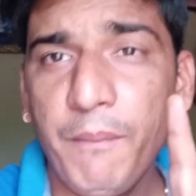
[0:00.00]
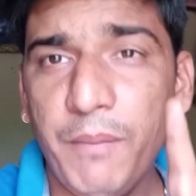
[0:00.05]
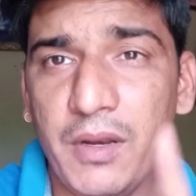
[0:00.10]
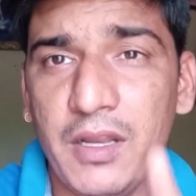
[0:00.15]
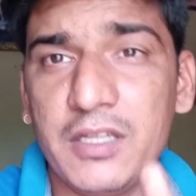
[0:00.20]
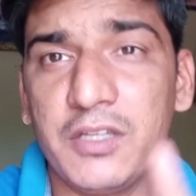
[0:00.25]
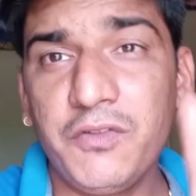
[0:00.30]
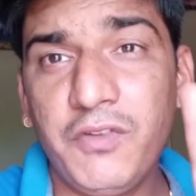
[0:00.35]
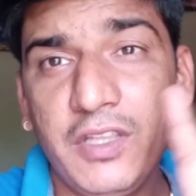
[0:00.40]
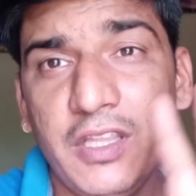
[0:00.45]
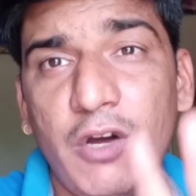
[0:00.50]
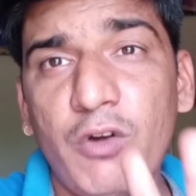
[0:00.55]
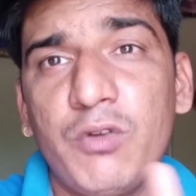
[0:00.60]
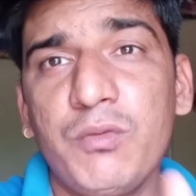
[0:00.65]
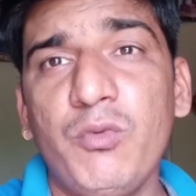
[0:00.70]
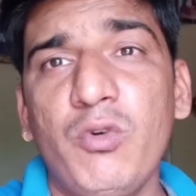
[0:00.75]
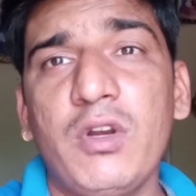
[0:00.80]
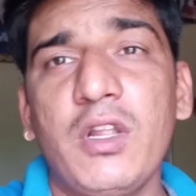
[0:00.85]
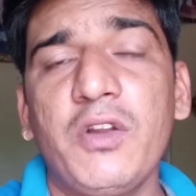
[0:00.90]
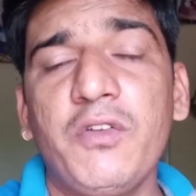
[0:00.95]
प्लस विदाउट
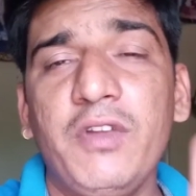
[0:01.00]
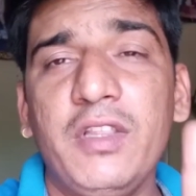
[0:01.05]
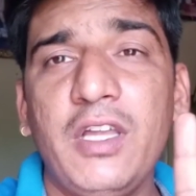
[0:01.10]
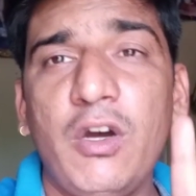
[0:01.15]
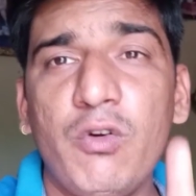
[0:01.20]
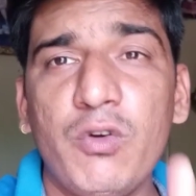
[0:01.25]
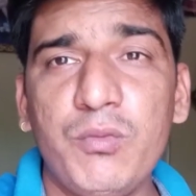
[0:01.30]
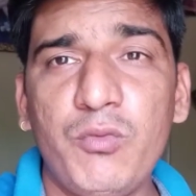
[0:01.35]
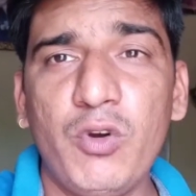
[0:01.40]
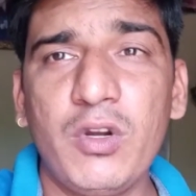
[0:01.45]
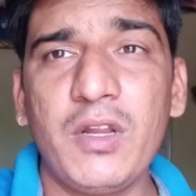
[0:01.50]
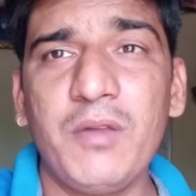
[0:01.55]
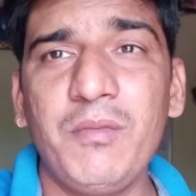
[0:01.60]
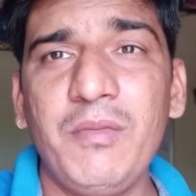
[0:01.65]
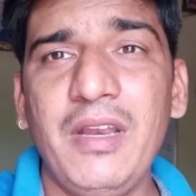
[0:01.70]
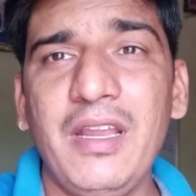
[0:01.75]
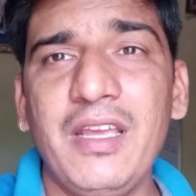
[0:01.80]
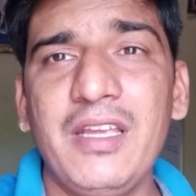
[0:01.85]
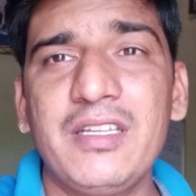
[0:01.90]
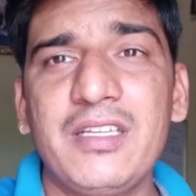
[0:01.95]
मोटर विदाउट मोटर
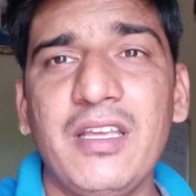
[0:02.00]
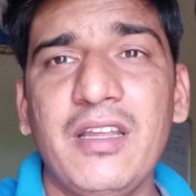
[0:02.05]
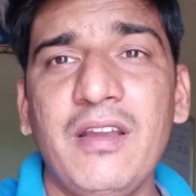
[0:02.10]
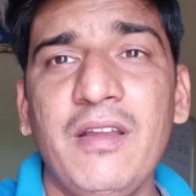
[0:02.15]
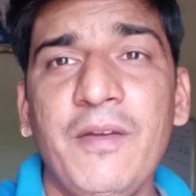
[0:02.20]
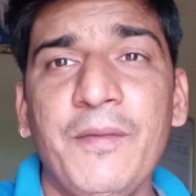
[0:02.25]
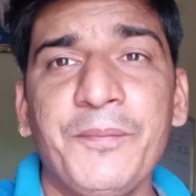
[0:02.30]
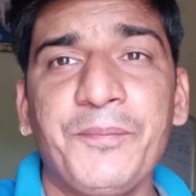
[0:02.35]
मिलेगी सर